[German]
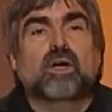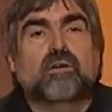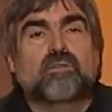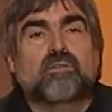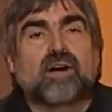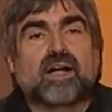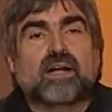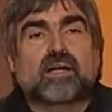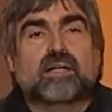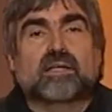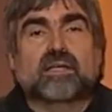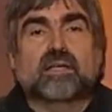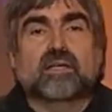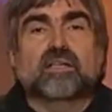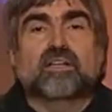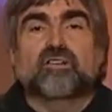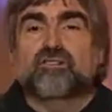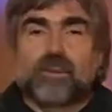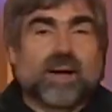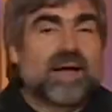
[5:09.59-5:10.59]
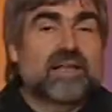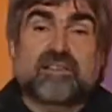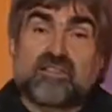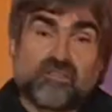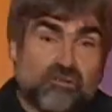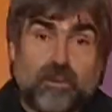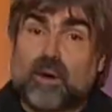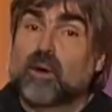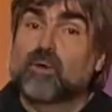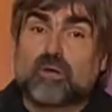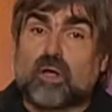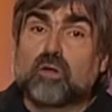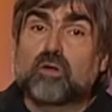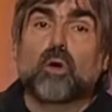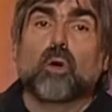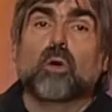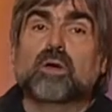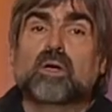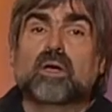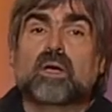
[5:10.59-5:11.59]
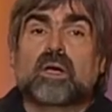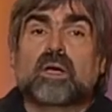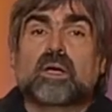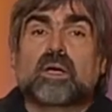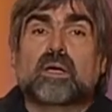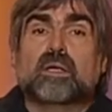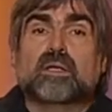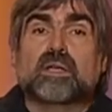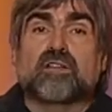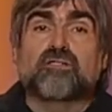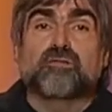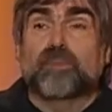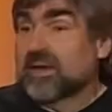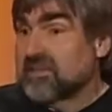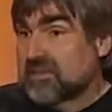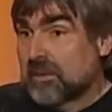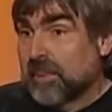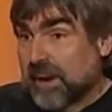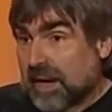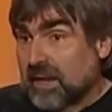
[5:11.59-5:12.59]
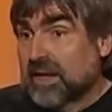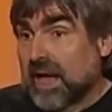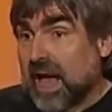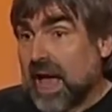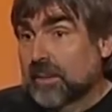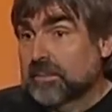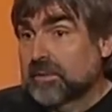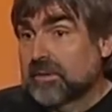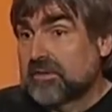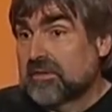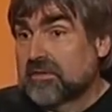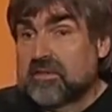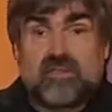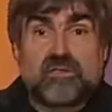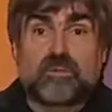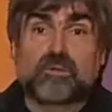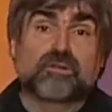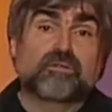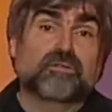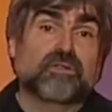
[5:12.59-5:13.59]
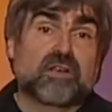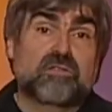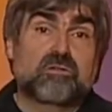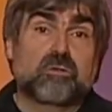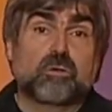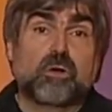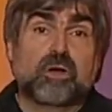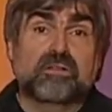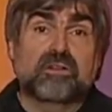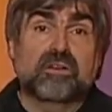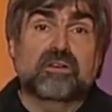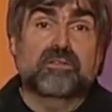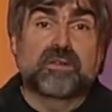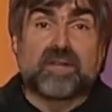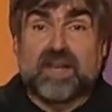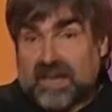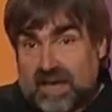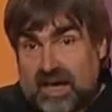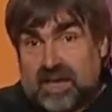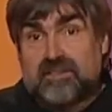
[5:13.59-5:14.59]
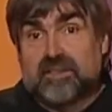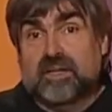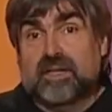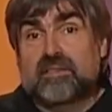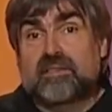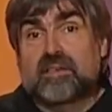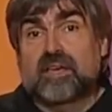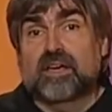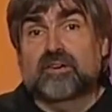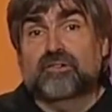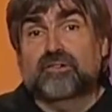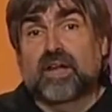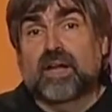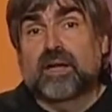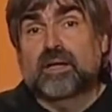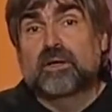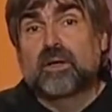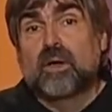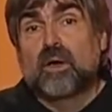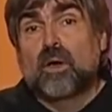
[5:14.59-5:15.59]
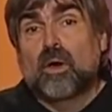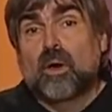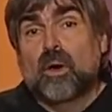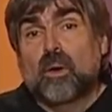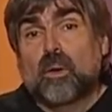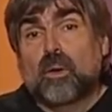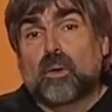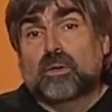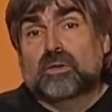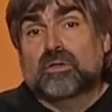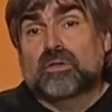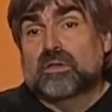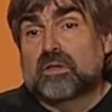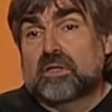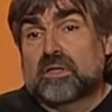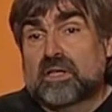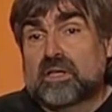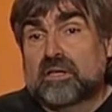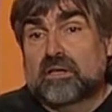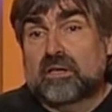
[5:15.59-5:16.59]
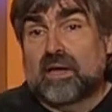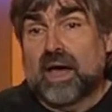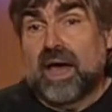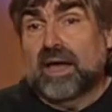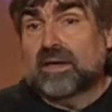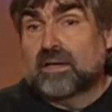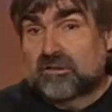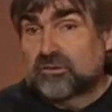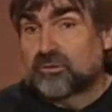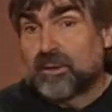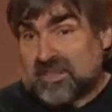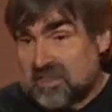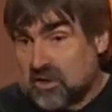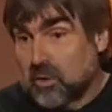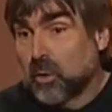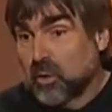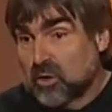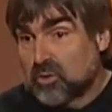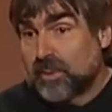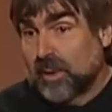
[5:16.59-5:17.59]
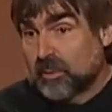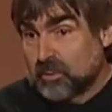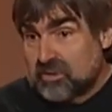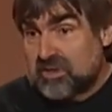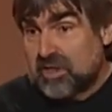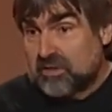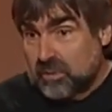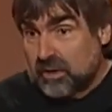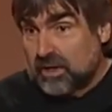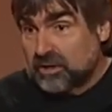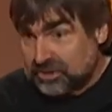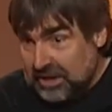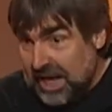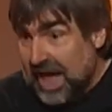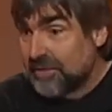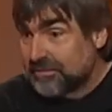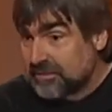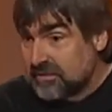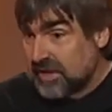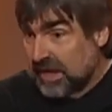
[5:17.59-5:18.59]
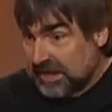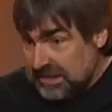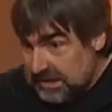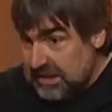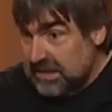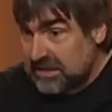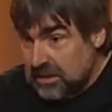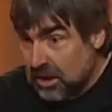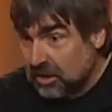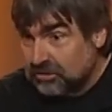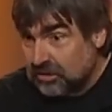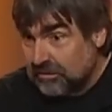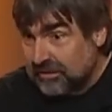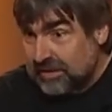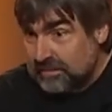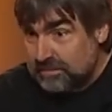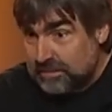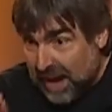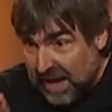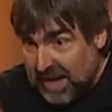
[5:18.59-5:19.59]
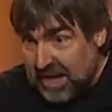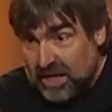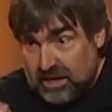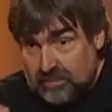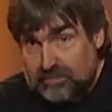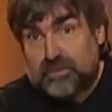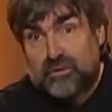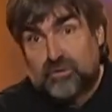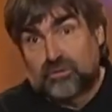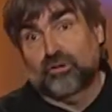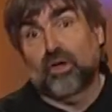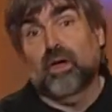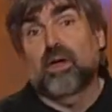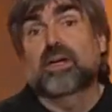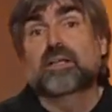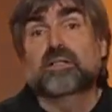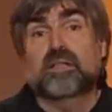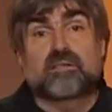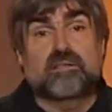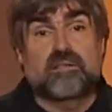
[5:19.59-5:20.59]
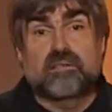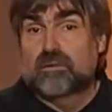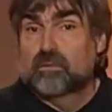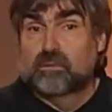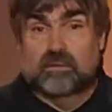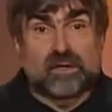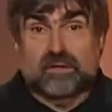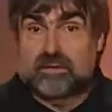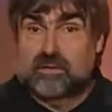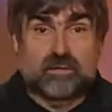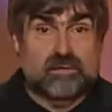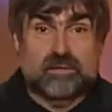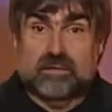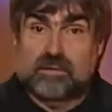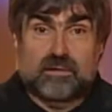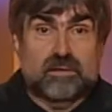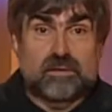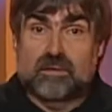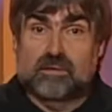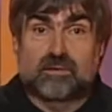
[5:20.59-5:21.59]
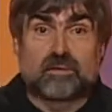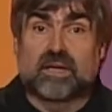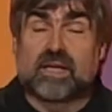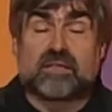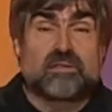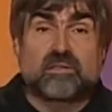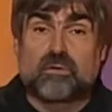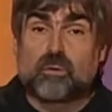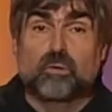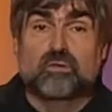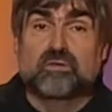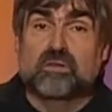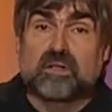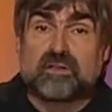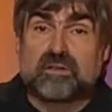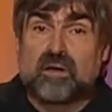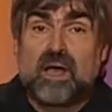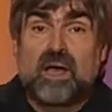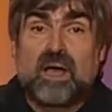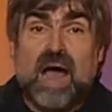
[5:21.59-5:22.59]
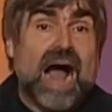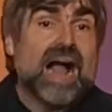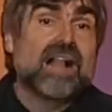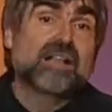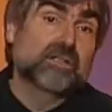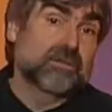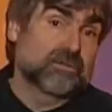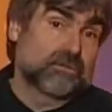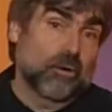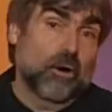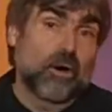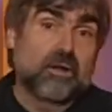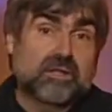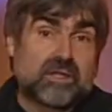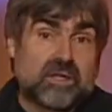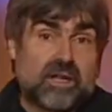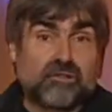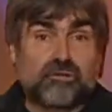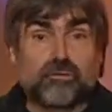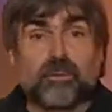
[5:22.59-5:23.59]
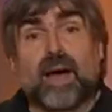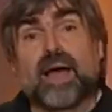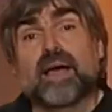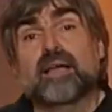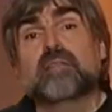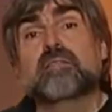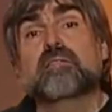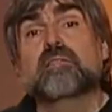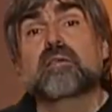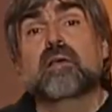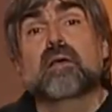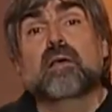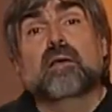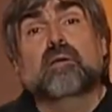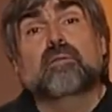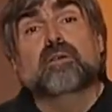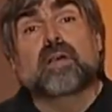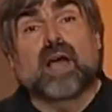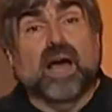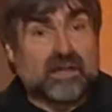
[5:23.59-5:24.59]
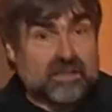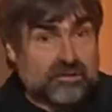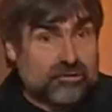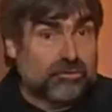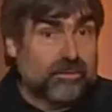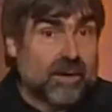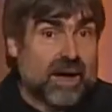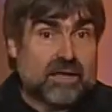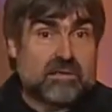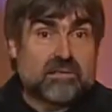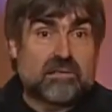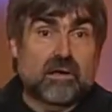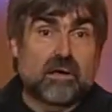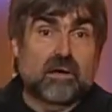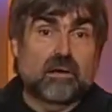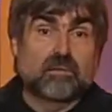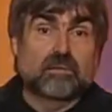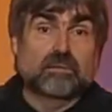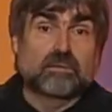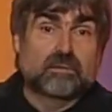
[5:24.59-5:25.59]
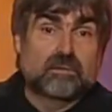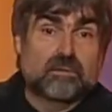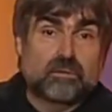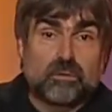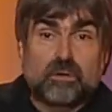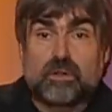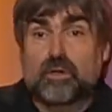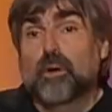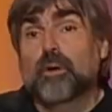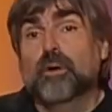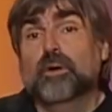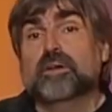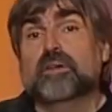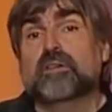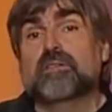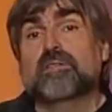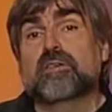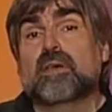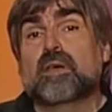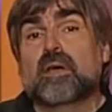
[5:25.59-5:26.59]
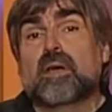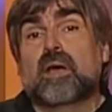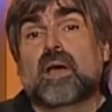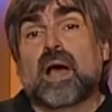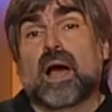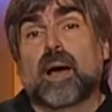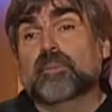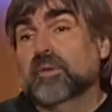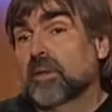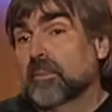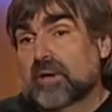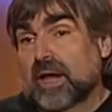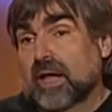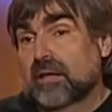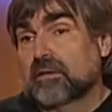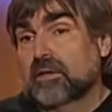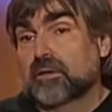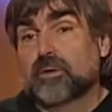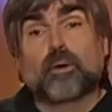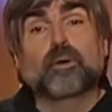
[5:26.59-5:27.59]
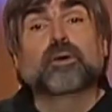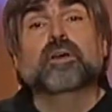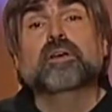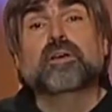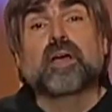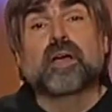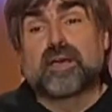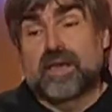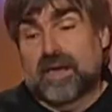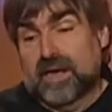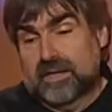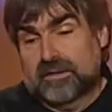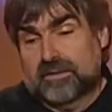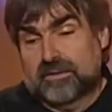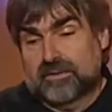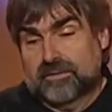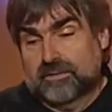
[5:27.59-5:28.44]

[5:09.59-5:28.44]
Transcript: Weil die Schweiz ist schwer unter Druck. Äh, das Schweizer Bankgeheimnis ist inzwischen fast so löchrig wie der Käse, den sie herstellen und die eine Schweizer Großbank muss jetzt sogar Strafe zahlen in Deutschland wegen Beihilfe zur Steuerhinterziehung. Es ist ganz gruselig. Alte Freunde der Schweiz wie Alice Schwarzer und Uli Hoeneß haben dem Land den Rücken gekehrt.